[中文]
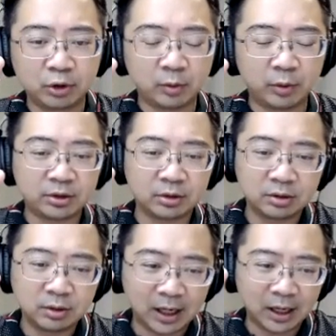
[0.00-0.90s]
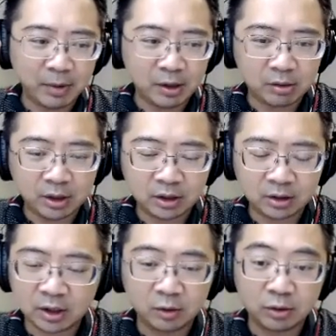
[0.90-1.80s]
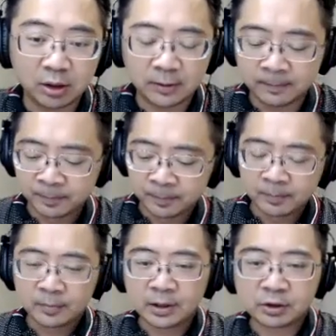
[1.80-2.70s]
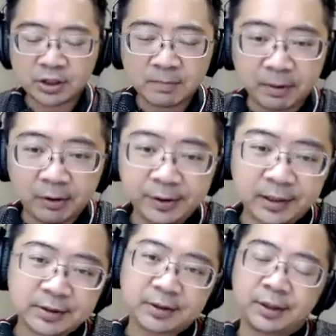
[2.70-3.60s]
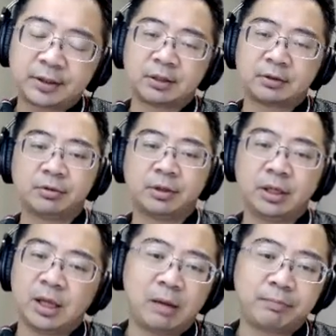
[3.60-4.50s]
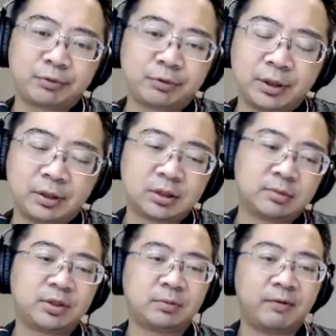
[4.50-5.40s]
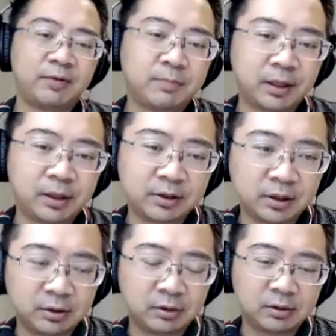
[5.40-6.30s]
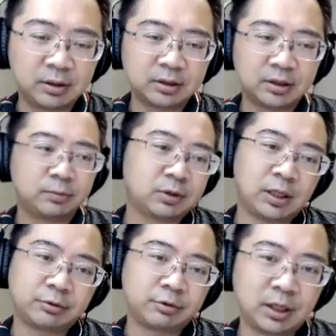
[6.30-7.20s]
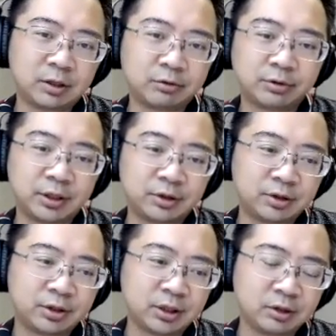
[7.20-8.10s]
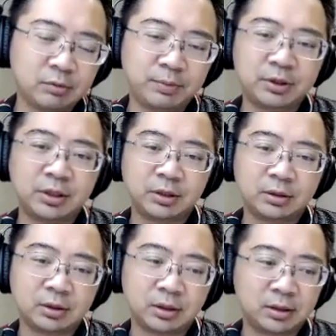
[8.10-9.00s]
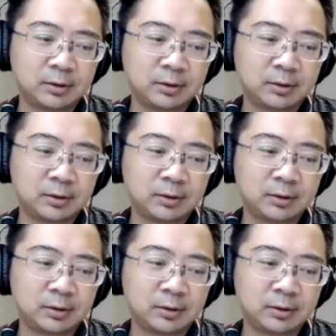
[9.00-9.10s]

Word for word: 前为止还没有一个定论呢、啊。就像宝二爷他自己也讲说，哎，他还不确定是不是百分之百可以成功啊。只不过他觉得他要做这件事情，因为毕竟呃，